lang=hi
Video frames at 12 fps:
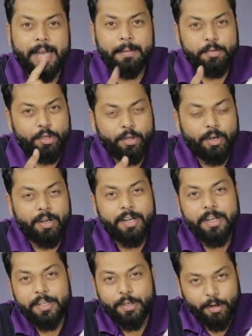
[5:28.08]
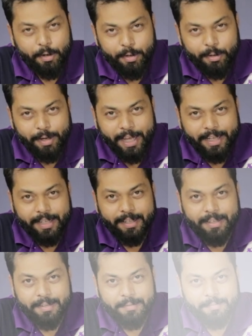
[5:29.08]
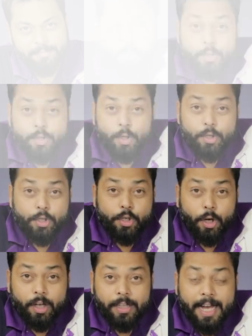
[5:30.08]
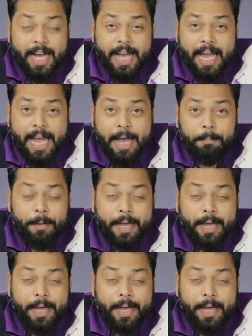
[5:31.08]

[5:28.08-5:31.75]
आई एम श्योर यू आर गोइंग टू लाइक इट दोस्तों चौथा ऐप